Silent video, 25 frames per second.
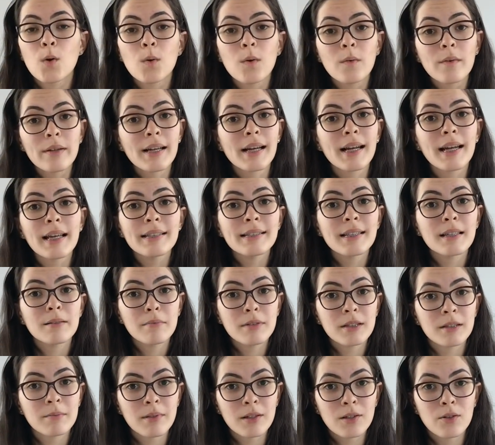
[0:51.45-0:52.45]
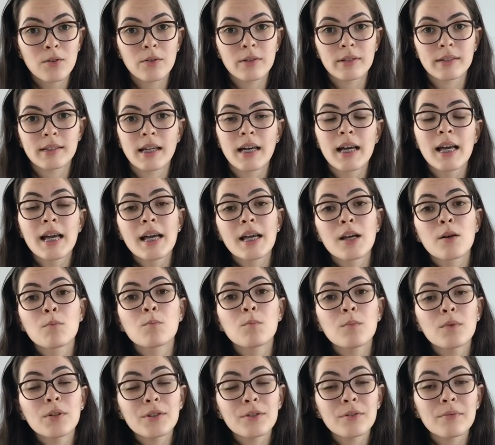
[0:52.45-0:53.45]
Com o inglês é a mesma coisa.
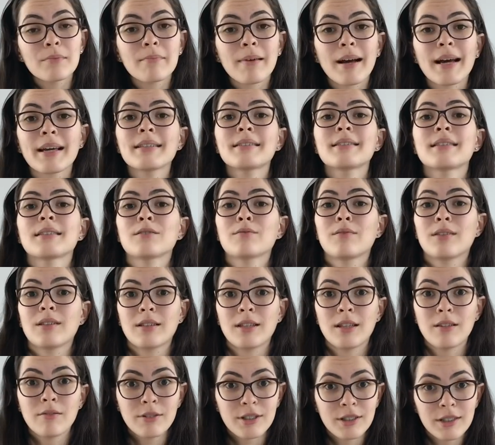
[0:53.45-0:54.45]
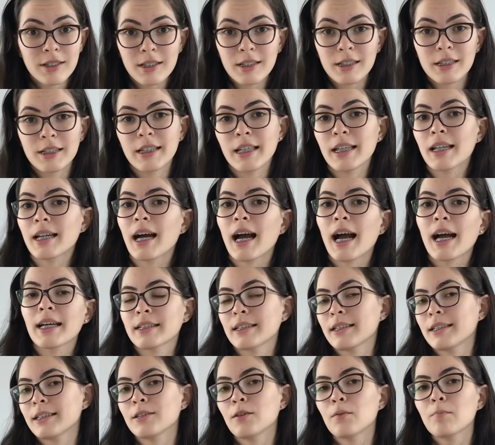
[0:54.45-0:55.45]
Muito mais sendo uma língua estrangeira, a
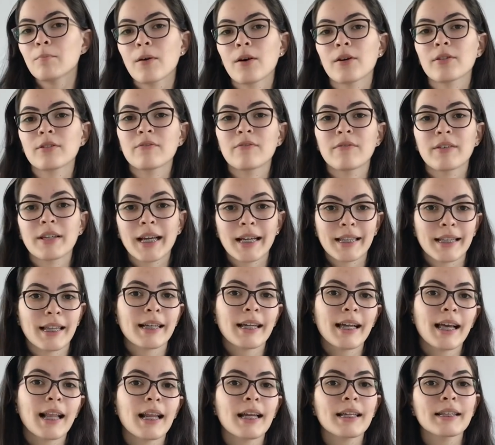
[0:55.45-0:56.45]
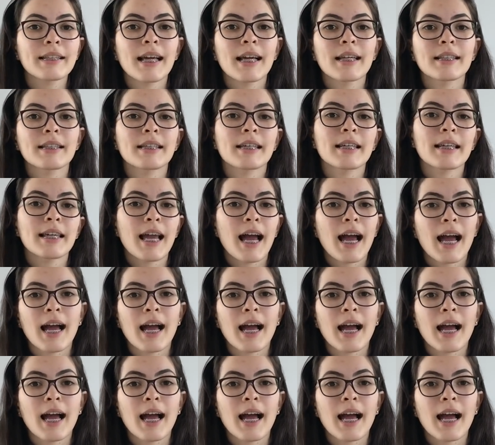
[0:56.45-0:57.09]
gente não pode ficar naquela ideia de que,